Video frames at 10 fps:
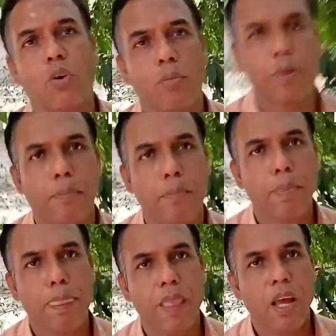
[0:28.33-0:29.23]
করবে
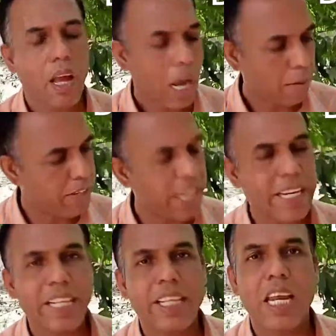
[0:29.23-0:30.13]
আমি এই
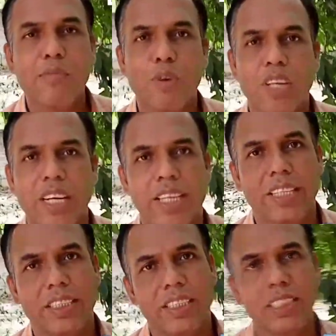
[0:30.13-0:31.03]
ক্ষেত্রে এই বইটা
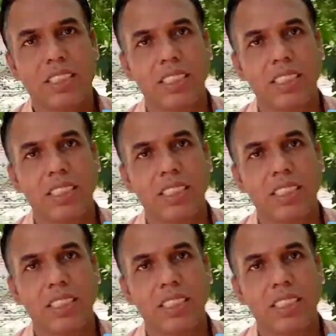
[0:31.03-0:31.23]
লিখেছি